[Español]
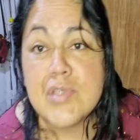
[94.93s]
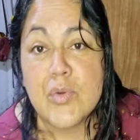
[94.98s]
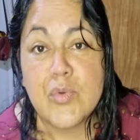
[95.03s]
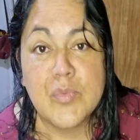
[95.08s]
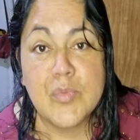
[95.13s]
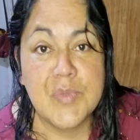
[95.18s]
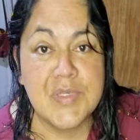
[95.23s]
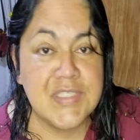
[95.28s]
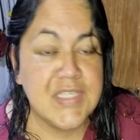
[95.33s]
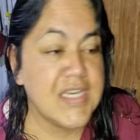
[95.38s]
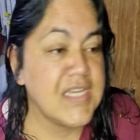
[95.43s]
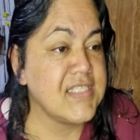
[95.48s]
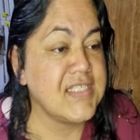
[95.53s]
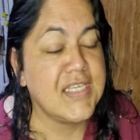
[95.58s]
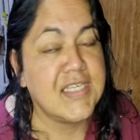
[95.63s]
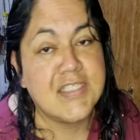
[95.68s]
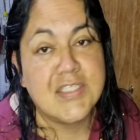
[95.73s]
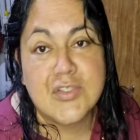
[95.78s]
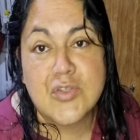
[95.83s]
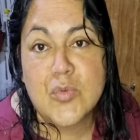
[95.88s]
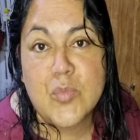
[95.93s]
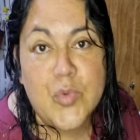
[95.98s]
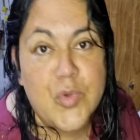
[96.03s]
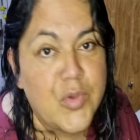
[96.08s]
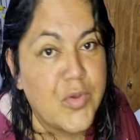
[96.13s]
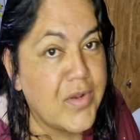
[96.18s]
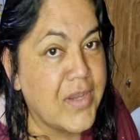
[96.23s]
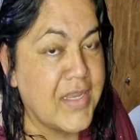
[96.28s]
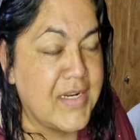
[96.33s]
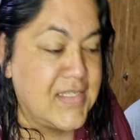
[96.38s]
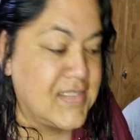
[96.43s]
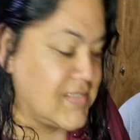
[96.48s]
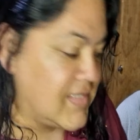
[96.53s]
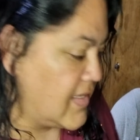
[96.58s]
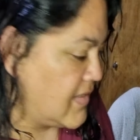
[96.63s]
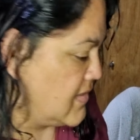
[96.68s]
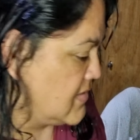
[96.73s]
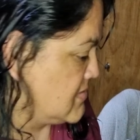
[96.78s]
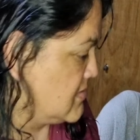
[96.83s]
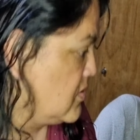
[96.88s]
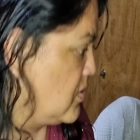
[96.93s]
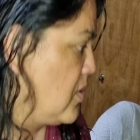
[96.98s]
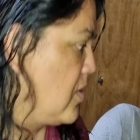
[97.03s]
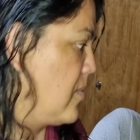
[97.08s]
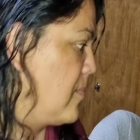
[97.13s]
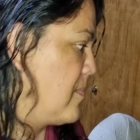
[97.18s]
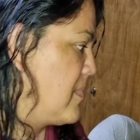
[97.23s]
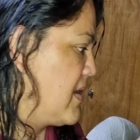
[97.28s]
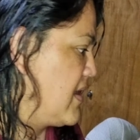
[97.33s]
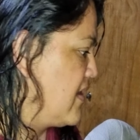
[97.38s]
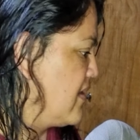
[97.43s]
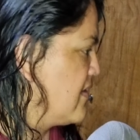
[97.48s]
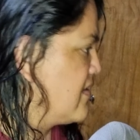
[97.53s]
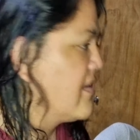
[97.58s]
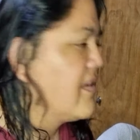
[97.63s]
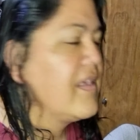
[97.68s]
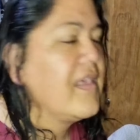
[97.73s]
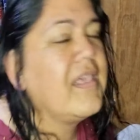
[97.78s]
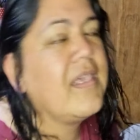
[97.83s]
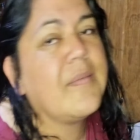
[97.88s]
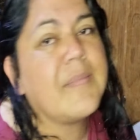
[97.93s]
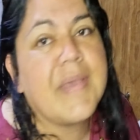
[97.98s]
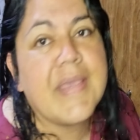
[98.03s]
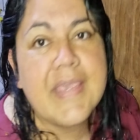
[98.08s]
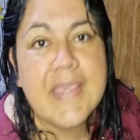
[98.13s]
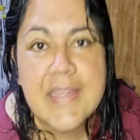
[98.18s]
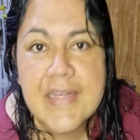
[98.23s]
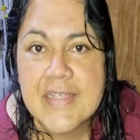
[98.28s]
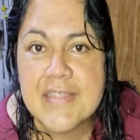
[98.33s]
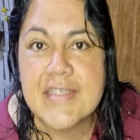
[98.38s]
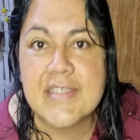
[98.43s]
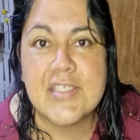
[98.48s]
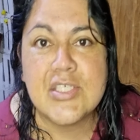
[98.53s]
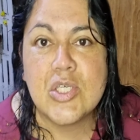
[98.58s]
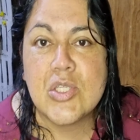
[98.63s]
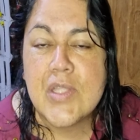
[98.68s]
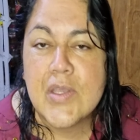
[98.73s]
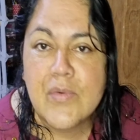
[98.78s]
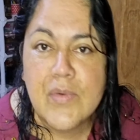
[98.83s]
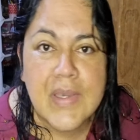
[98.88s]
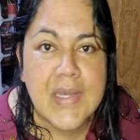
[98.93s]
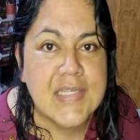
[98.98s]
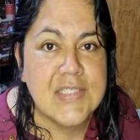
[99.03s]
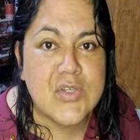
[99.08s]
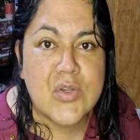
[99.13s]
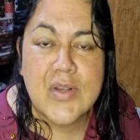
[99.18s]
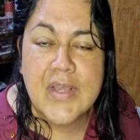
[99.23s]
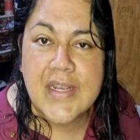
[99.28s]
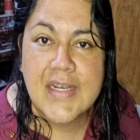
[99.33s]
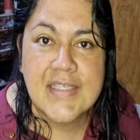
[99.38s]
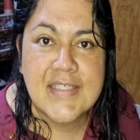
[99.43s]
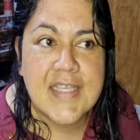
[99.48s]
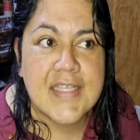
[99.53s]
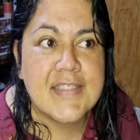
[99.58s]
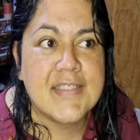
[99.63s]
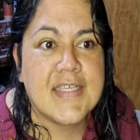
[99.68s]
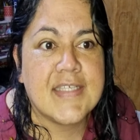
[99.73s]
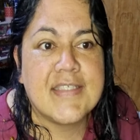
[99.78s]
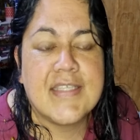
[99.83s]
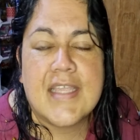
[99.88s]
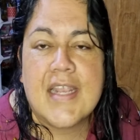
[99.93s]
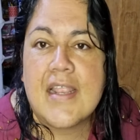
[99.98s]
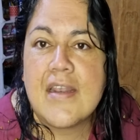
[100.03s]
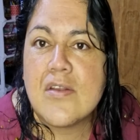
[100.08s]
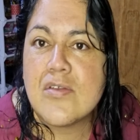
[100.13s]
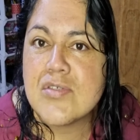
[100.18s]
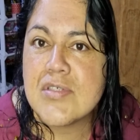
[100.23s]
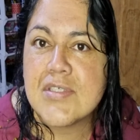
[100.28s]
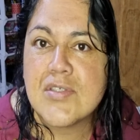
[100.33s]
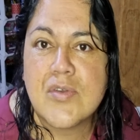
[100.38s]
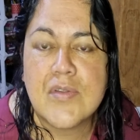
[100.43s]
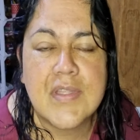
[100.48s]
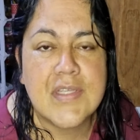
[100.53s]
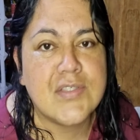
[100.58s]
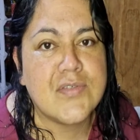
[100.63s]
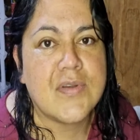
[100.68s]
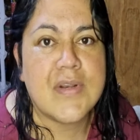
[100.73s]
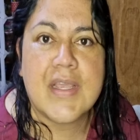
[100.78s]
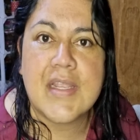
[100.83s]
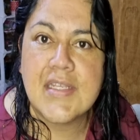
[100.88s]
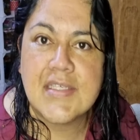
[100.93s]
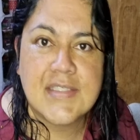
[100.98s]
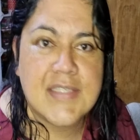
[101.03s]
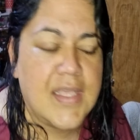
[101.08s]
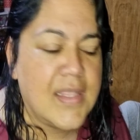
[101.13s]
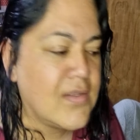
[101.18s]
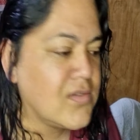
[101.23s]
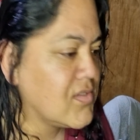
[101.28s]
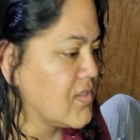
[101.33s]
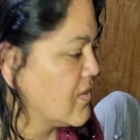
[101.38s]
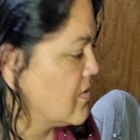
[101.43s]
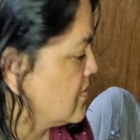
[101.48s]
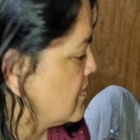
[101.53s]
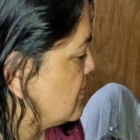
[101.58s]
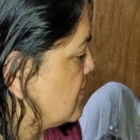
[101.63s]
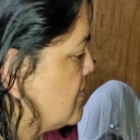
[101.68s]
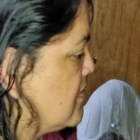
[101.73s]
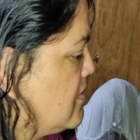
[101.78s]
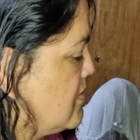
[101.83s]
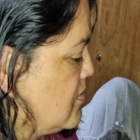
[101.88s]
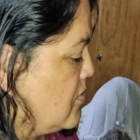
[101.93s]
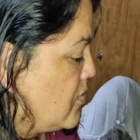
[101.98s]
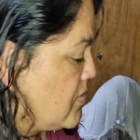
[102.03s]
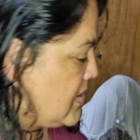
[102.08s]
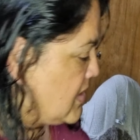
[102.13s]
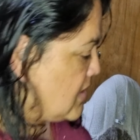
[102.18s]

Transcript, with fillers: según mis hijas, ellas sí son muy organizadas. No, hombre, imagínense, si yo tengo hijas organizadas, ¿qué serán los que son desorganizados? No